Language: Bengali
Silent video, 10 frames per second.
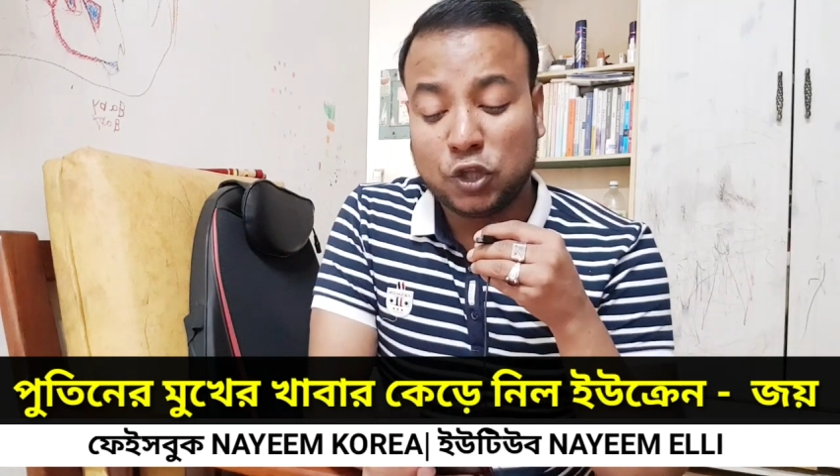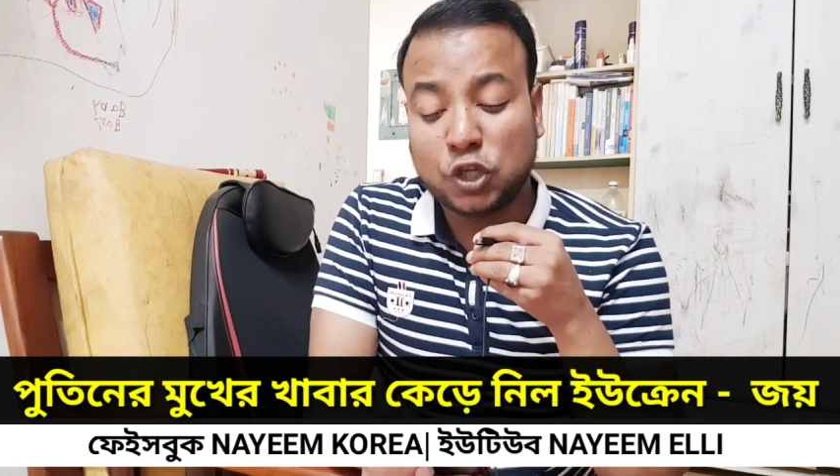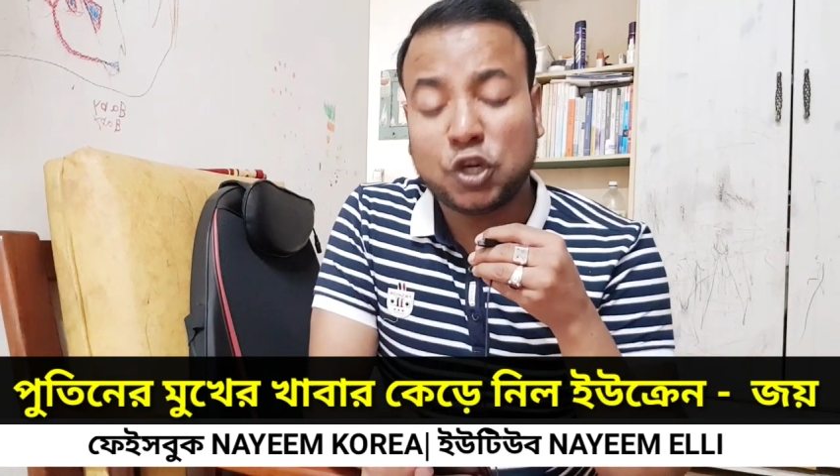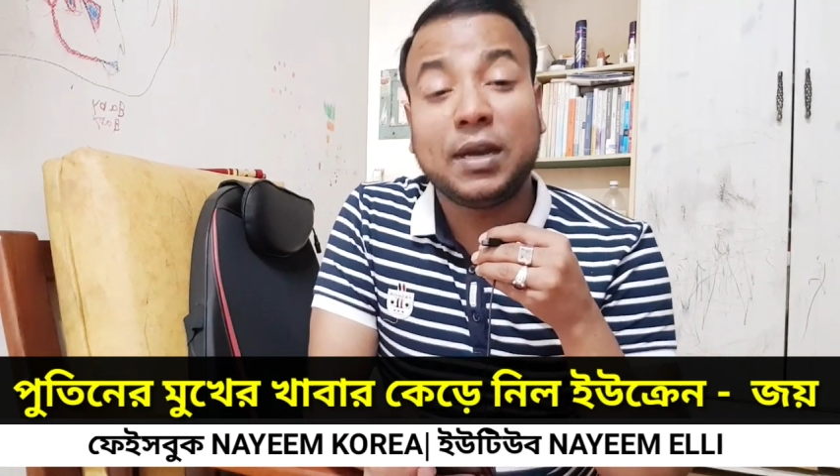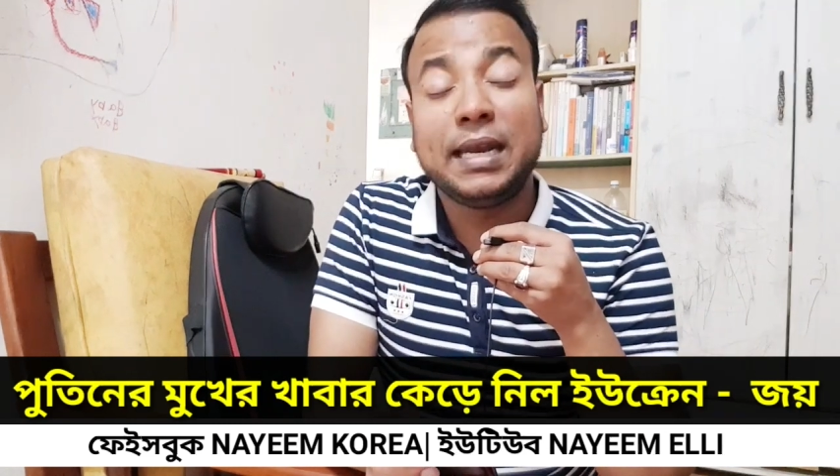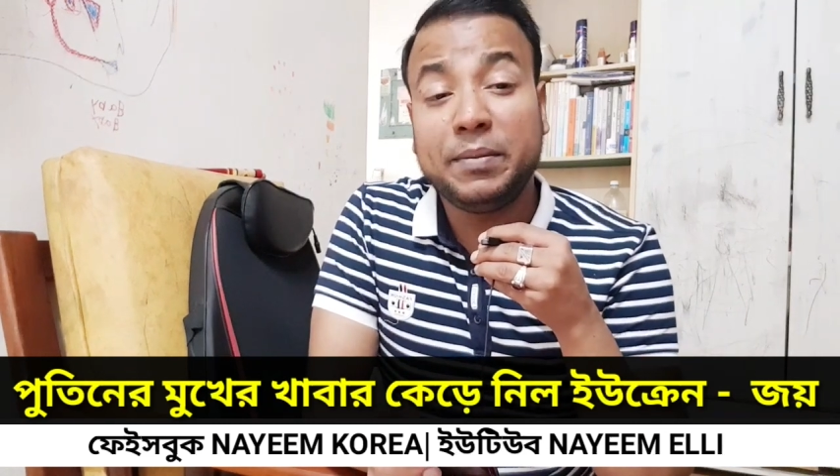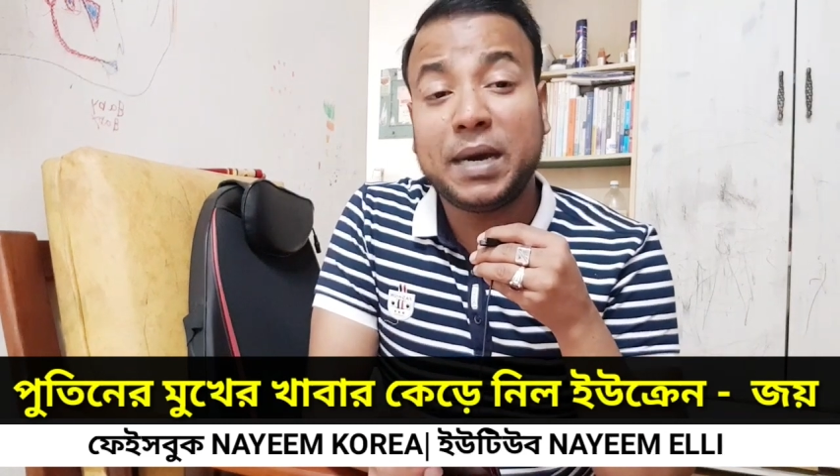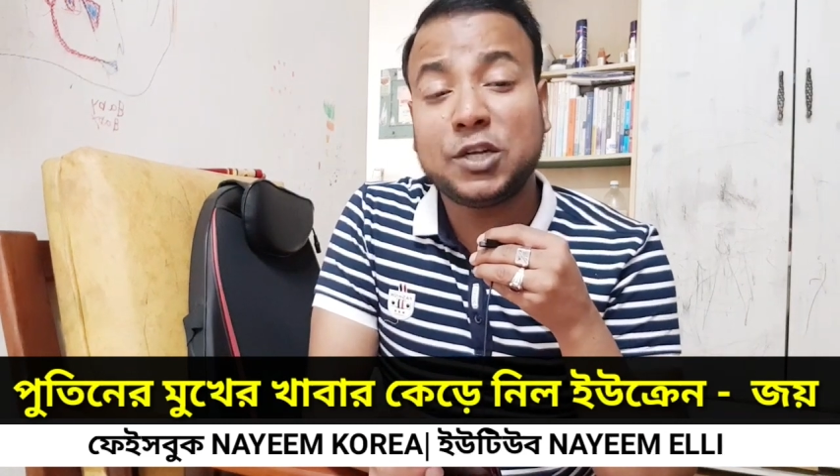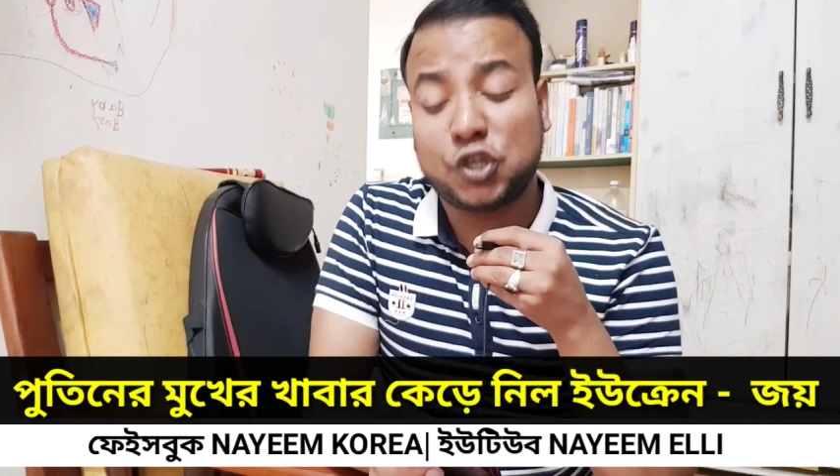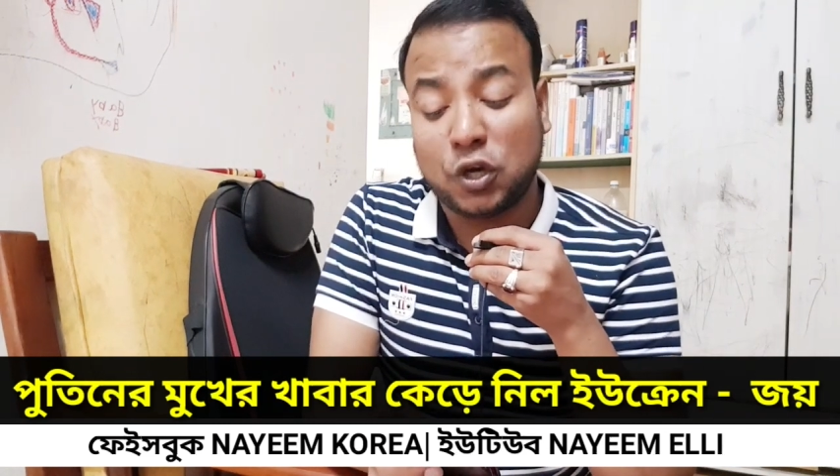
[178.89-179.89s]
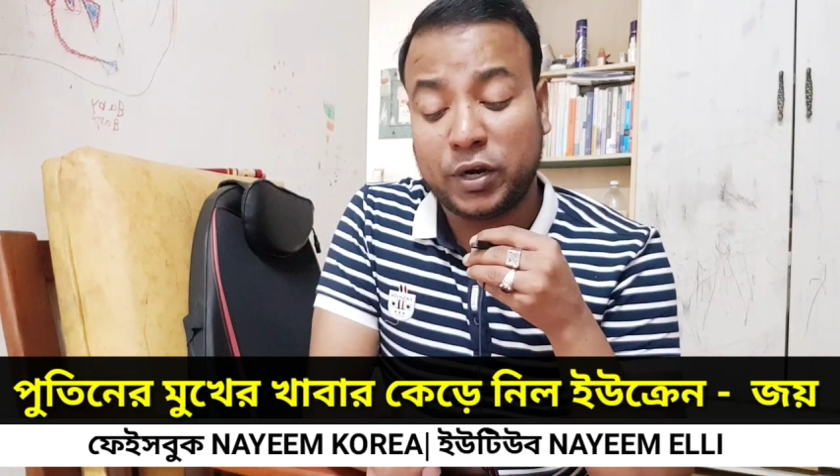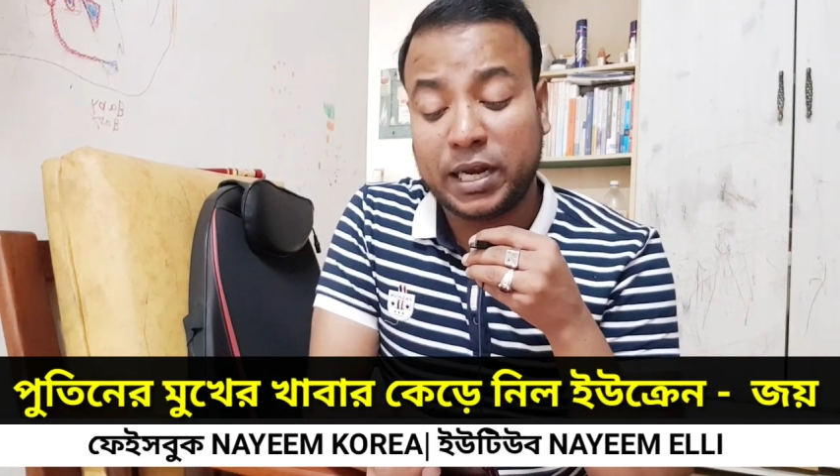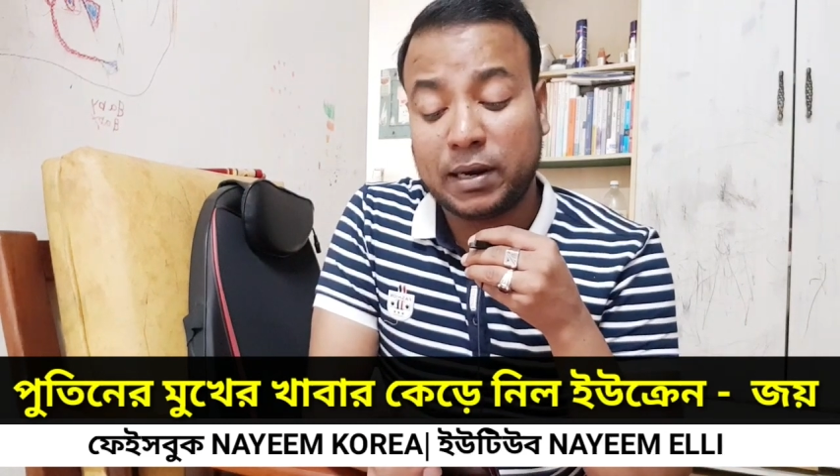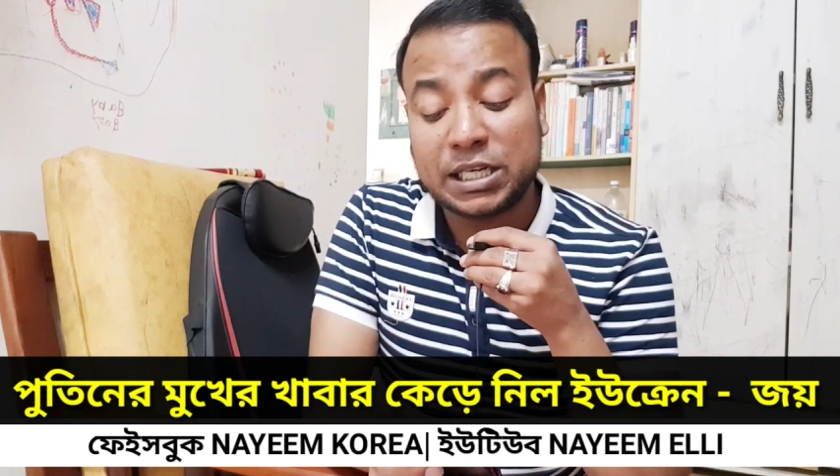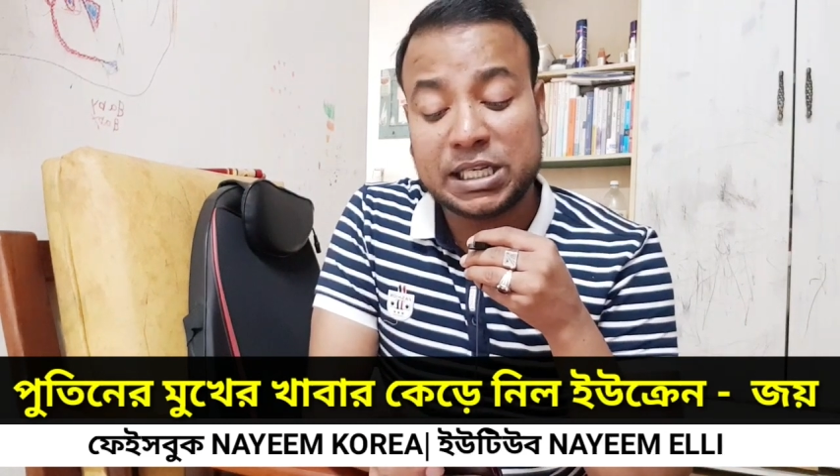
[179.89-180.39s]
দর্শক লিমান শহরে
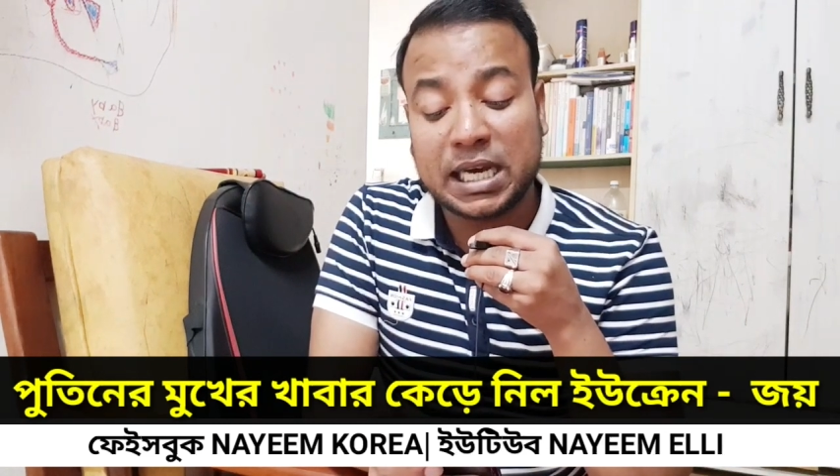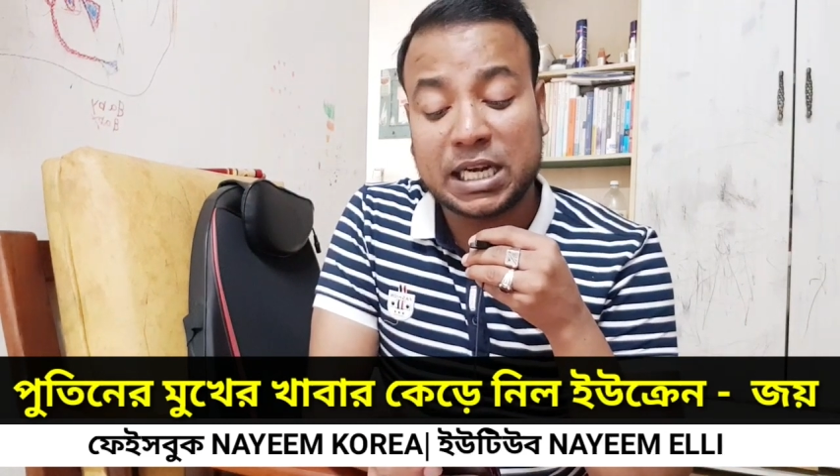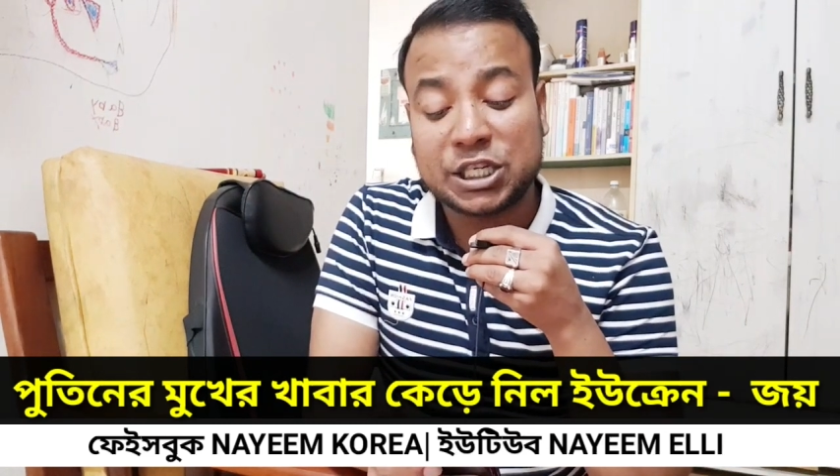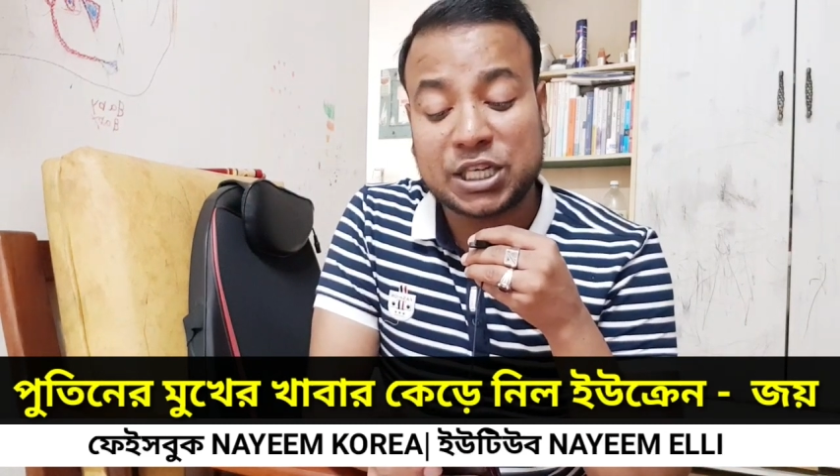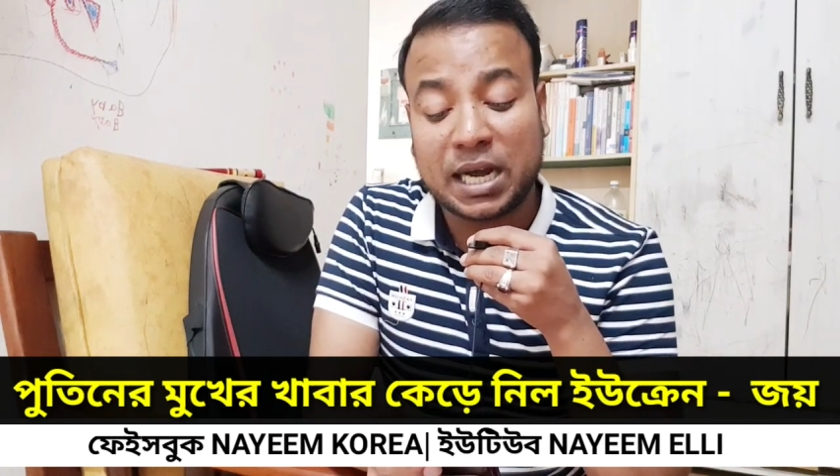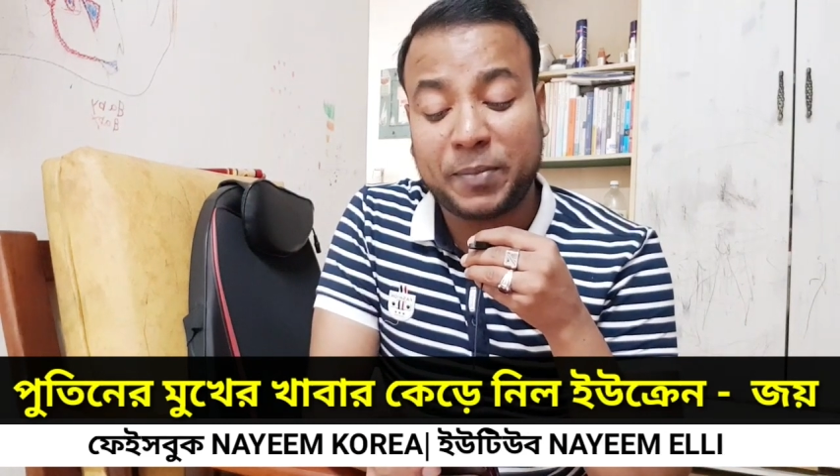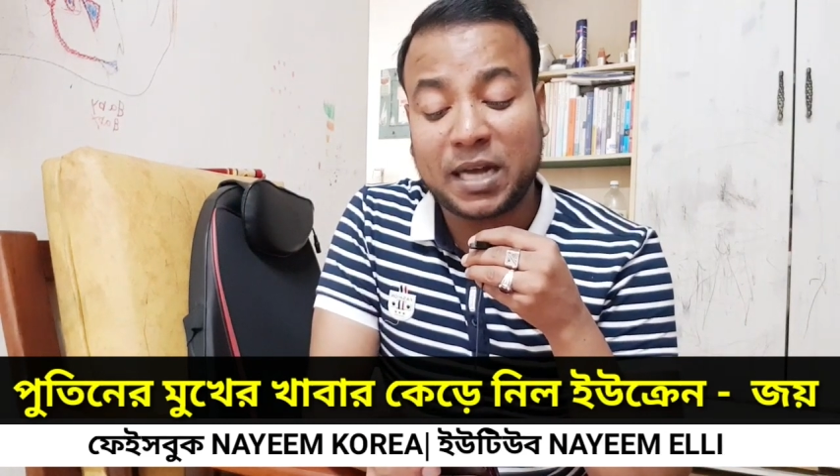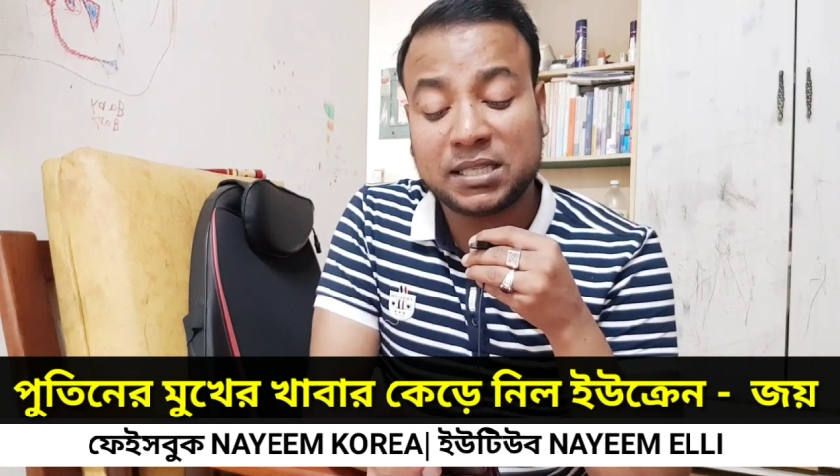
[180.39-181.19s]
রাশিয়ার পাঁচ